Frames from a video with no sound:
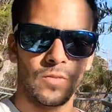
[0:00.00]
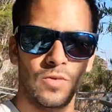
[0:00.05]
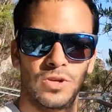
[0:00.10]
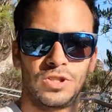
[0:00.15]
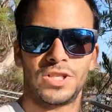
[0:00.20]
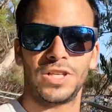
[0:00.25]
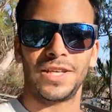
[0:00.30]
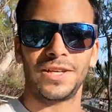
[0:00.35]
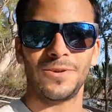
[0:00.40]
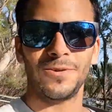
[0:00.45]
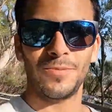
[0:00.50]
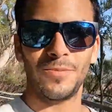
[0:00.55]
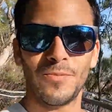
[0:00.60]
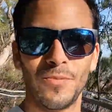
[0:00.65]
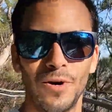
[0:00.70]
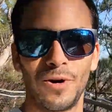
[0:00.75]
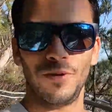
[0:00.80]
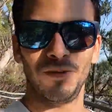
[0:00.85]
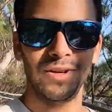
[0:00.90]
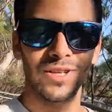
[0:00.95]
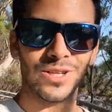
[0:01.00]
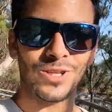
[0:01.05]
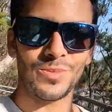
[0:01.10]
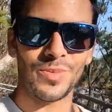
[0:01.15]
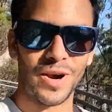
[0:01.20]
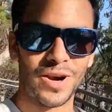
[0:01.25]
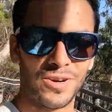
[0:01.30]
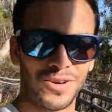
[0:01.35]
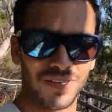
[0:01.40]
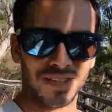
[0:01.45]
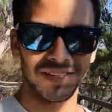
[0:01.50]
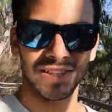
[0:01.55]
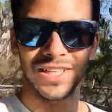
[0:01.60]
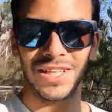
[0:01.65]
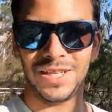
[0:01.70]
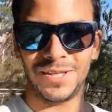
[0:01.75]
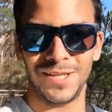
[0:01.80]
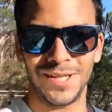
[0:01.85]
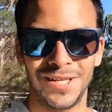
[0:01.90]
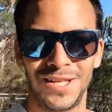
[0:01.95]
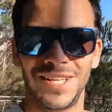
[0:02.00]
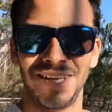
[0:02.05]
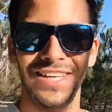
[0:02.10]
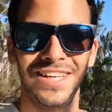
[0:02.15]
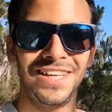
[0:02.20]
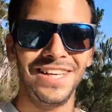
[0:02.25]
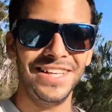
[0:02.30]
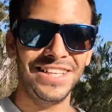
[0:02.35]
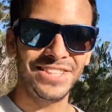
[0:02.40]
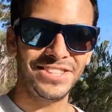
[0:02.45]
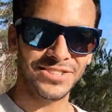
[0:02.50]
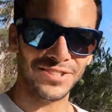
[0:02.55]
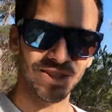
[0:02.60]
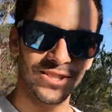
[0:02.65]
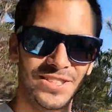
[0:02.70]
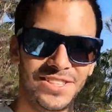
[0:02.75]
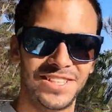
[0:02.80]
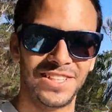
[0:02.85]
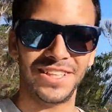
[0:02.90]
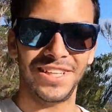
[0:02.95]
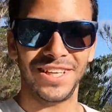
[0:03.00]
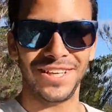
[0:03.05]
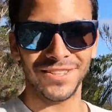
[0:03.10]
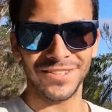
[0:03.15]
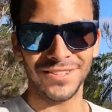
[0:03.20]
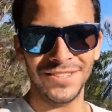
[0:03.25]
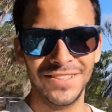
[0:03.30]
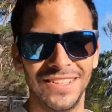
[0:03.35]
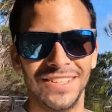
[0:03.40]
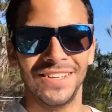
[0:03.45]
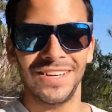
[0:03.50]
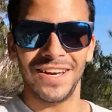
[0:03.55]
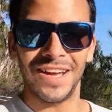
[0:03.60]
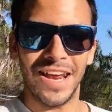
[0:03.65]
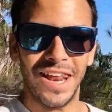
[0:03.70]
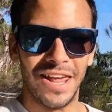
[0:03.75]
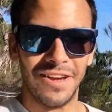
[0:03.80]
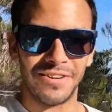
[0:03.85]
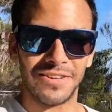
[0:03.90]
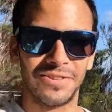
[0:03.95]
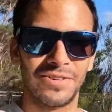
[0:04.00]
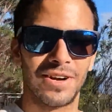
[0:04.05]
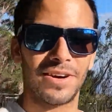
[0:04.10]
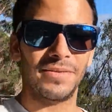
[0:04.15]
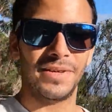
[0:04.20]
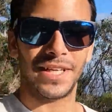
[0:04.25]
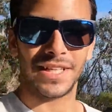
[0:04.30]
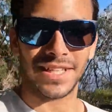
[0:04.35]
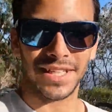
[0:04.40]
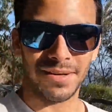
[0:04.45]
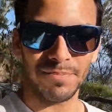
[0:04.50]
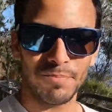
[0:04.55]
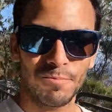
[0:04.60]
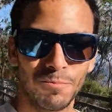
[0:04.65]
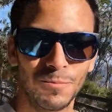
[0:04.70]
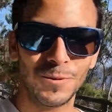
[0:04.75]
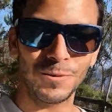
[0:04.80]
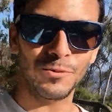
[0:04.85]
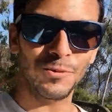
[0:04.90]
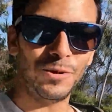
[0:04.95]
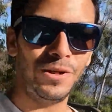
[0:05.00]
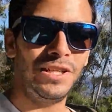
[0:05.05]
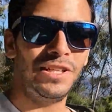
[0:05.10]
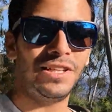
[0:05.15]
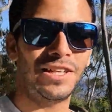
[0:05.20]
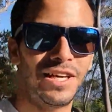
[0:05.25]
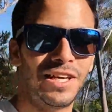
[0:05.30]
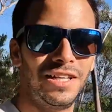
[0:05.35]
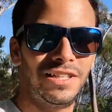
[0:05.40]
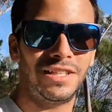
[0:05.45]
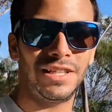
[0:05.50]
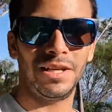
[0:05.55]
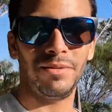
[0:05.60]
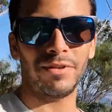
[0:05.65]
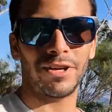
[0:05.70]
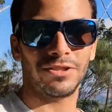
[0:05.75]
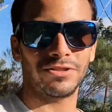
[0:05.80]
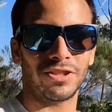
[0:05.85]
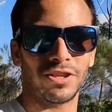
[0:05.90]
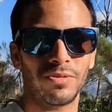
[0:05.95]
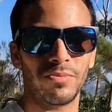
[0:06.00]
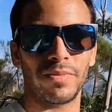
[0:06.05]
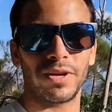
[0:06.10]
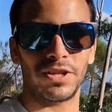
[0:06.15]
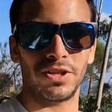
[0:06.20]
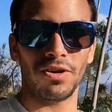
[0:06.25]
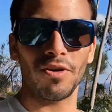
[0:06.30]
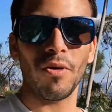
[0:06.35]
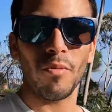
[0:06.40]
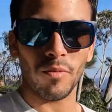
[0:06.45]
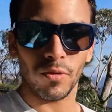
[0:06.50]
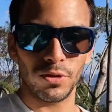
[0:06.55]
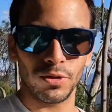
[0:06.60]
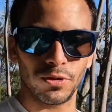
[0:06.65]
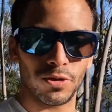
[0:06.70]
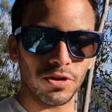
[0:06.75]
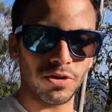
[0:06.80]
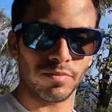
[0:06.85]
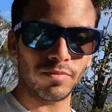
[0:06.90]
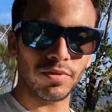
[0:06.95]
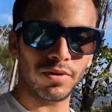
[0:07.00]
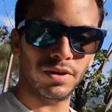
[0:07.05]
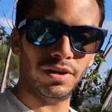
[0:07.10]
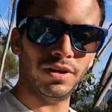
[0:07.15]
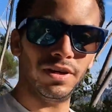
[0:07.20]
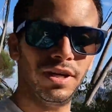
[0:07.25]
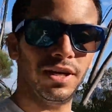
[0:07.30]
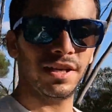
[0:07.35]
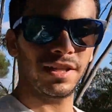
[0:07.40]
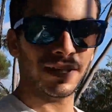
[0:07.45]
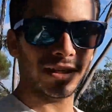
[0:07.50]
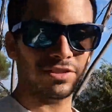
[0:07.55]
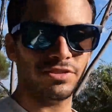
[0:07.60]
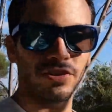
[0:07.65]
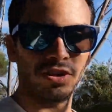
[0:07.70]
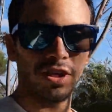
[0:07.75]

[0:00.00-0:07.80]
Bueno, ya estamos volviendo para lo que es el inicio del sendero. La verdad, una caminata muy, muy linda. El clima nos acompañó un montón porque está